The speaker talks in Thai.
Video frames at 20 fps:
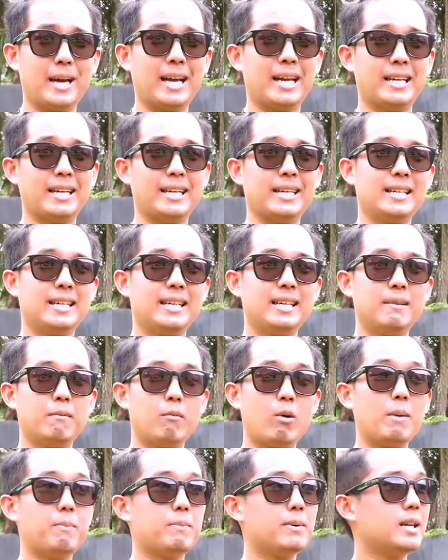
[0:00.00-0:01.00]
ไป เพ
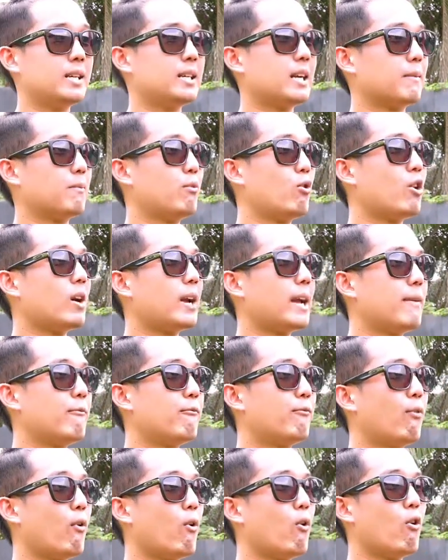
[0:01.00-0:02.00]
ราะว่าปืนอย่างพวก
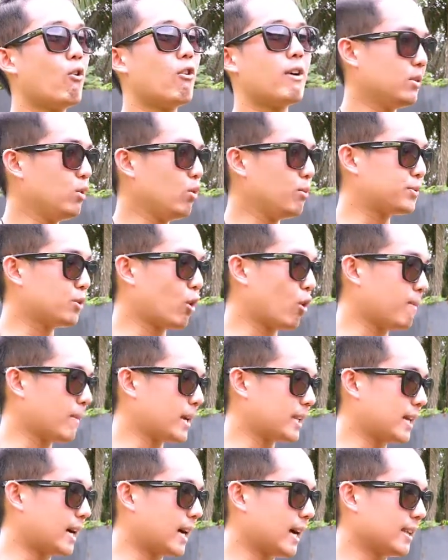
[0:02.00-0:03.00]
M4 รูปทรงมั
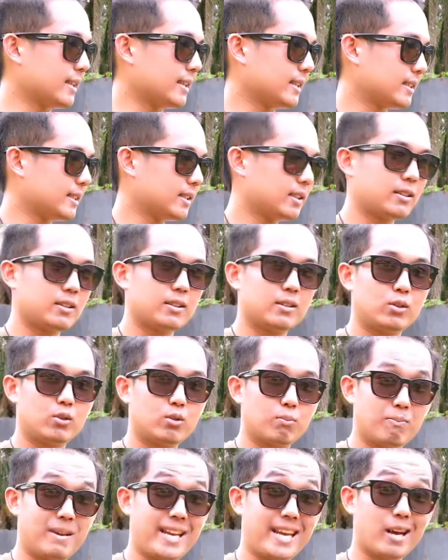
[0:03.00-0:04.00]
นจะ
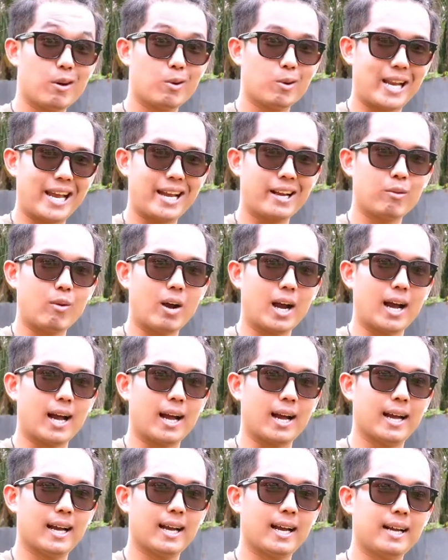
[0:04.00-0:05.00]
เพียวเล็กกว่า
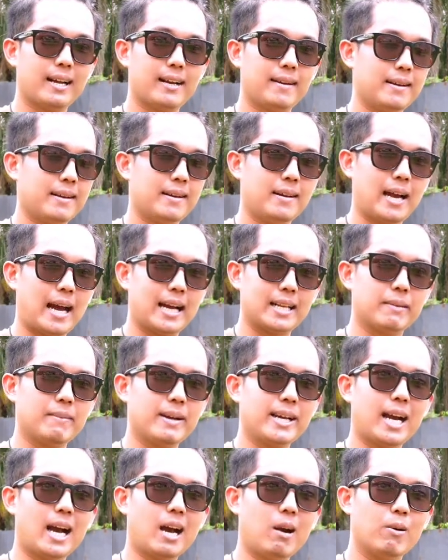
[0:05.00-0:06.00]
อาจจะ
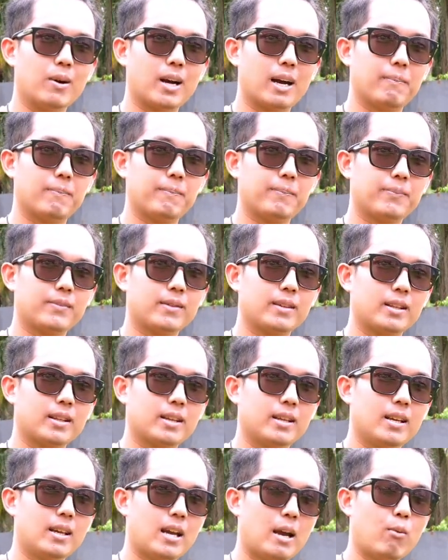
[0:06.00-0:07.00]
ไม่เข้าครับ
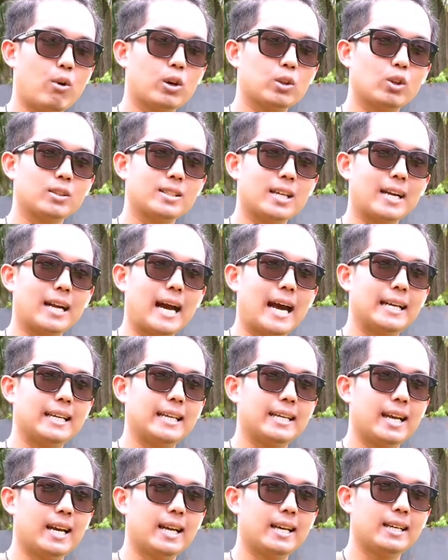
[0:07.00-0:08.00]
พวกทศกัณฐ์อ
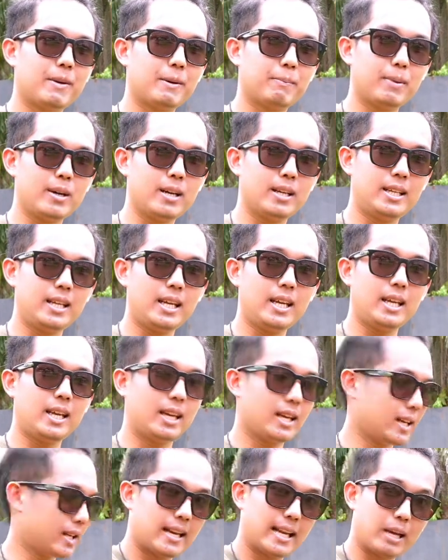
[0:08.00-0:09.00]
ย่างเงี้ยเป็นปืนที่
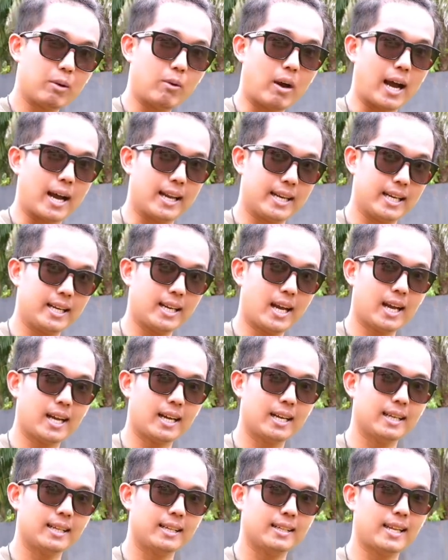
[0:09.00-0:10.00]
เล็กกว่านี้นะ
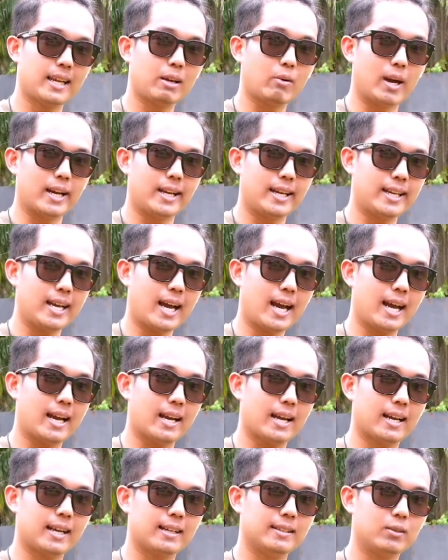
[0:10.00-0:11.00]
เล็กกว่าเดย่า
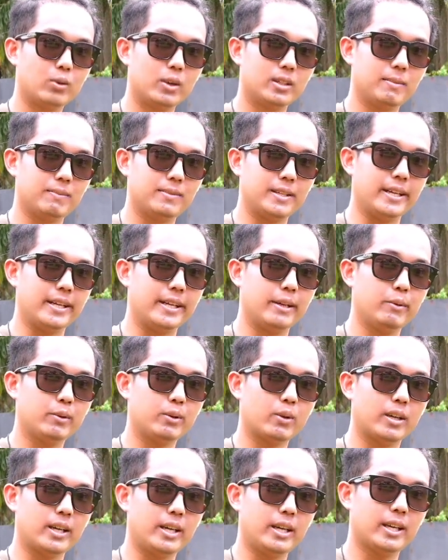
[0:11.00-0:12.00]
ตัว 14 นิ้ว
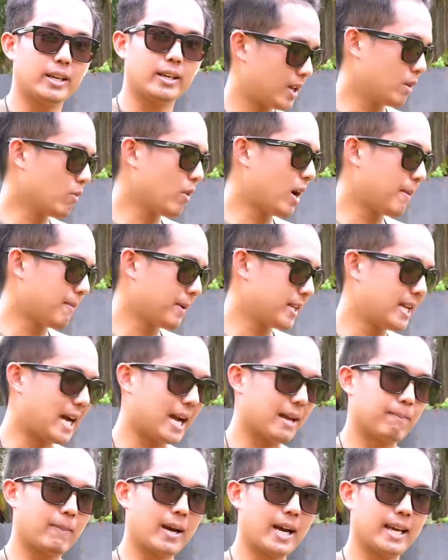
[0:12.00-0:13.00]
ตัวนี้ คิดว่ามันให
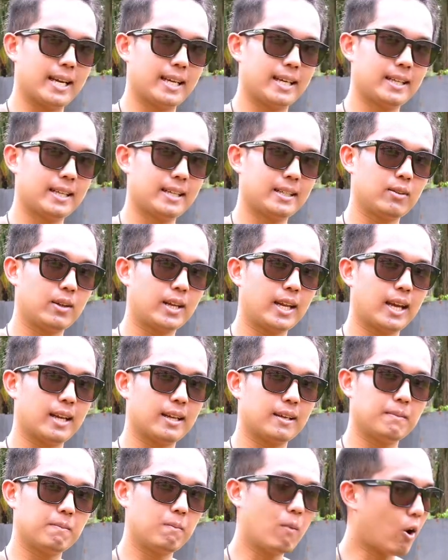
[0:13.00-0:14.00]
ญ่ไปตัวเนี้ย
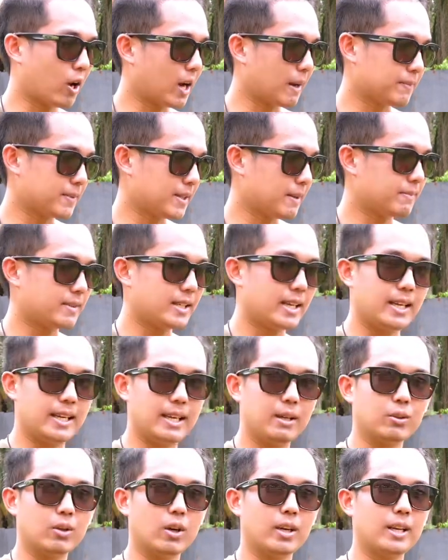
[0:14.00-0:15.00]
เหมาะกับ 14
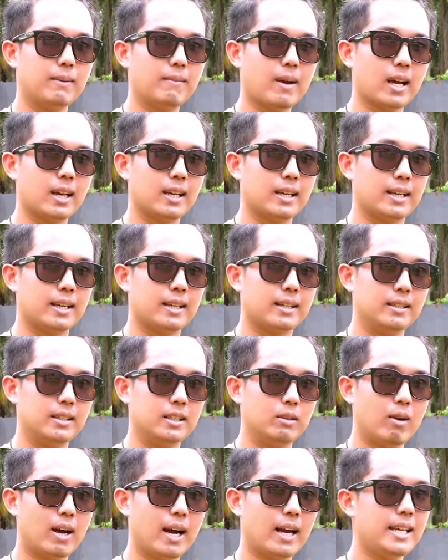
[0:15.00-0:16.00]
นิ้วตัวนี้มากเลย หรื
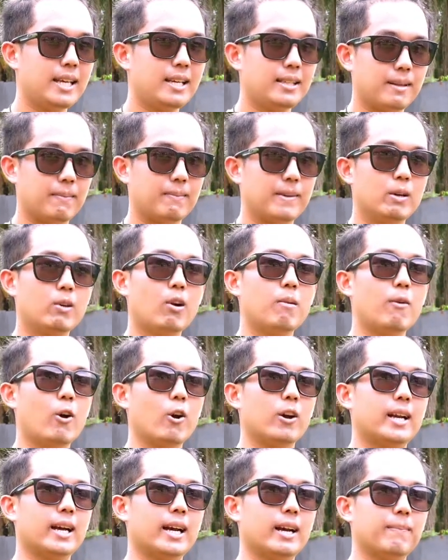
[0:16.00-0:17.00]
อว่า 20 นิ้วก็เห
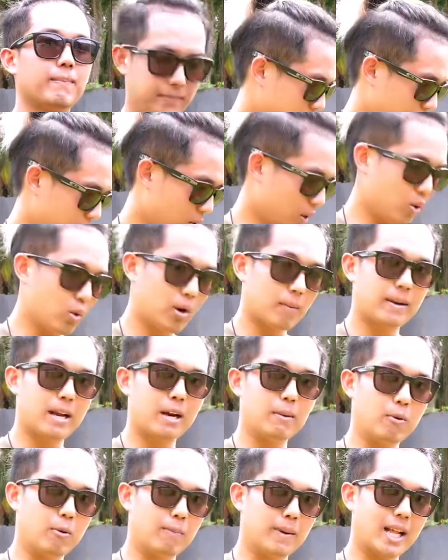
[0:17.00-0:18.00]
มาะนะครับโดยรวมแล้
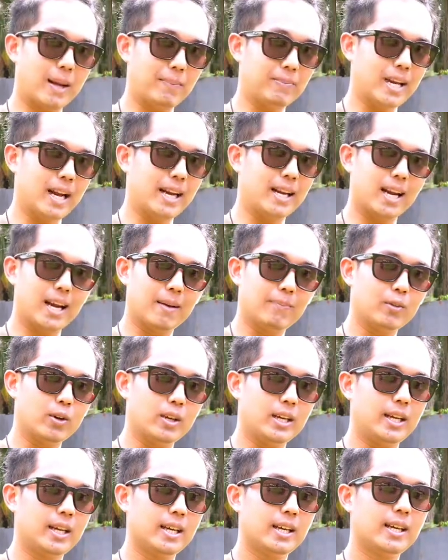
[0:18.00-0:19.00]
วผมประทับใจนะครับตัว
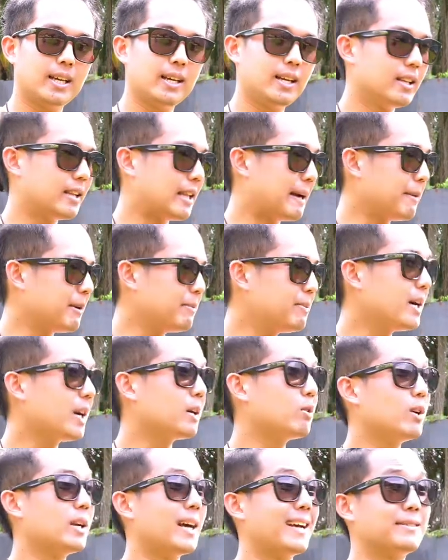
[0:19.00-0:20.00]
นี้ถ้าเพื่อ
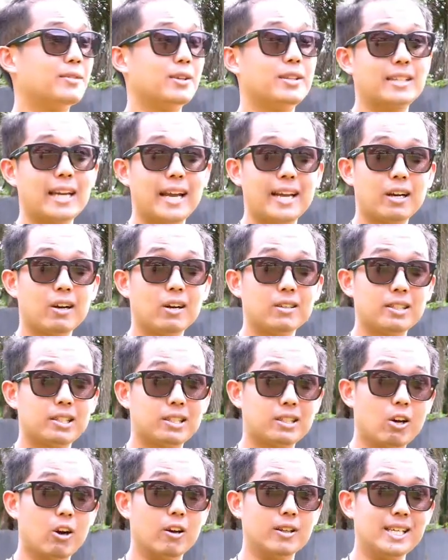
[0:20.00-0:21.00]
นๆคนไหนสนใจก็ติด
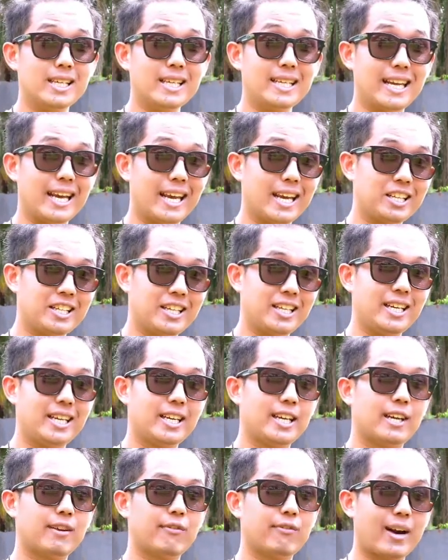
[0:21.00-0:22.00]
ต่อที่เคสที
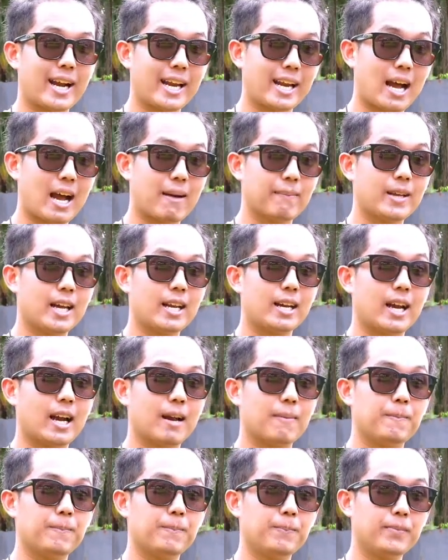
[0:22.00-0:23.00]
ไฟอาร์มได้นะค
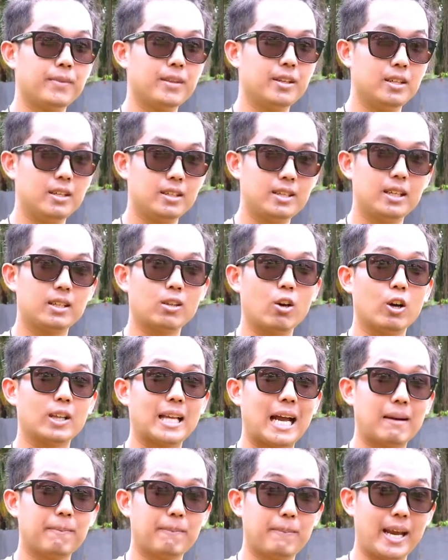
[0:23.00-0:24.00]
รับหรือติดต่อ
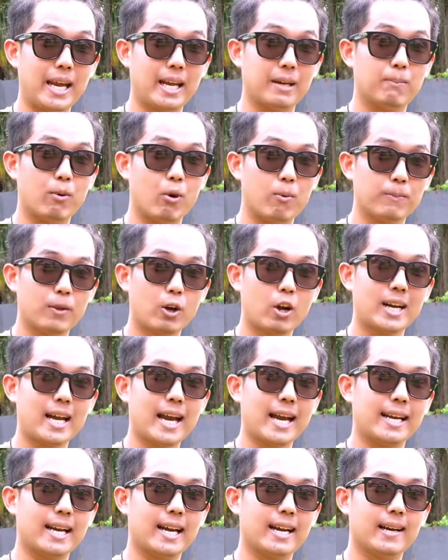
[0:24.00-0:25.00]
ทางเพจผมก็
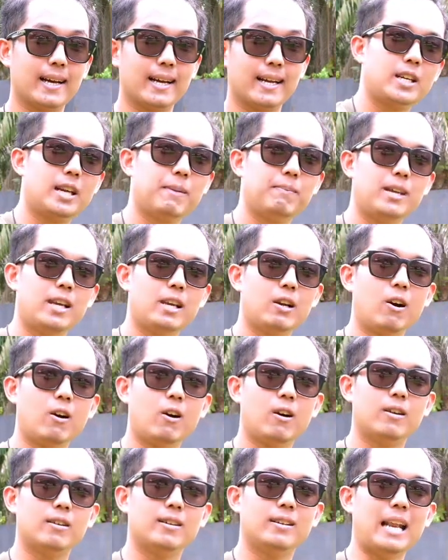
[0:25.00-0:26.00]
ได้นะฮะคลิปนี้ก็
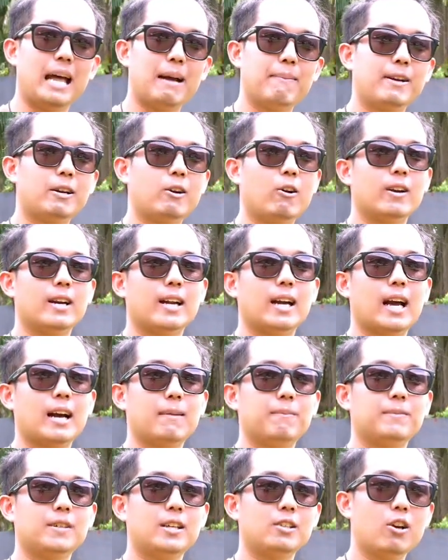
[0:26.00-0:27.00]
ลาไปก่อนนะครับ
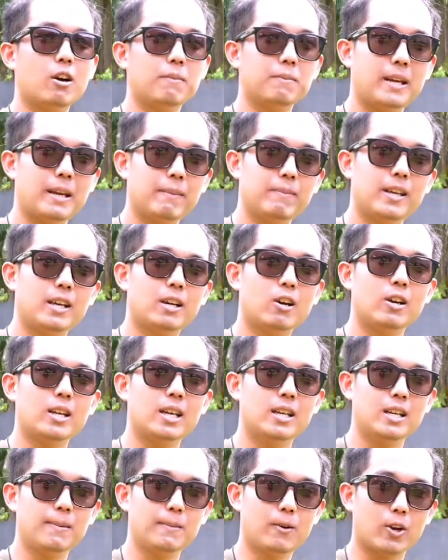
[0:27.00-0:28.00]
ถ้าชอบคลิปนี้ก็อ
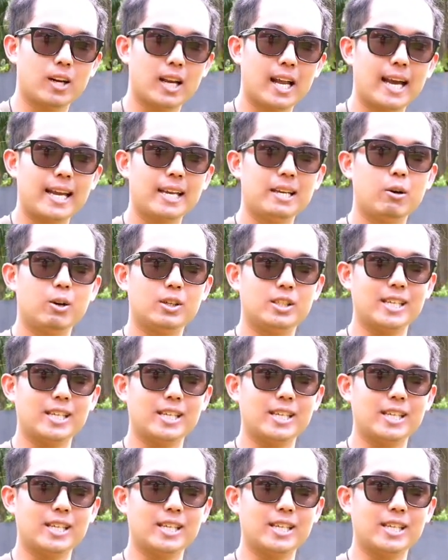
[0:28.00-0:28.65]
ย่าลืมกดไลค์กด